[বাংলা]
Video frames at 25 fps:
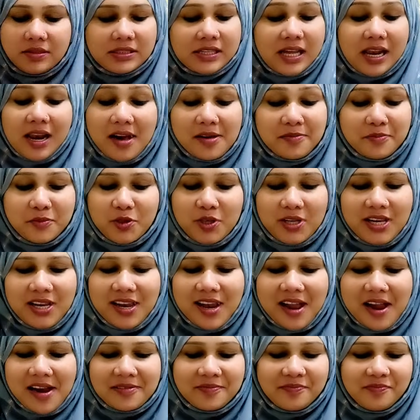
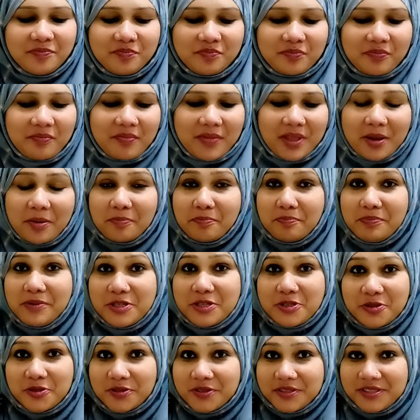আলহামদুলিল্লাহ
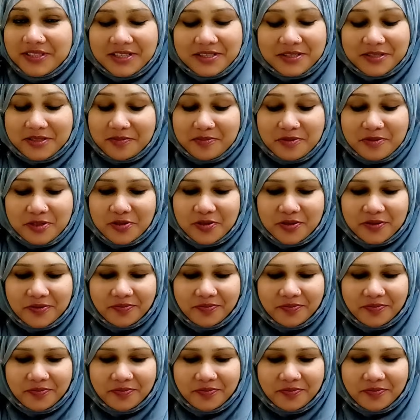ভীষণ টেস্ট ভীষণ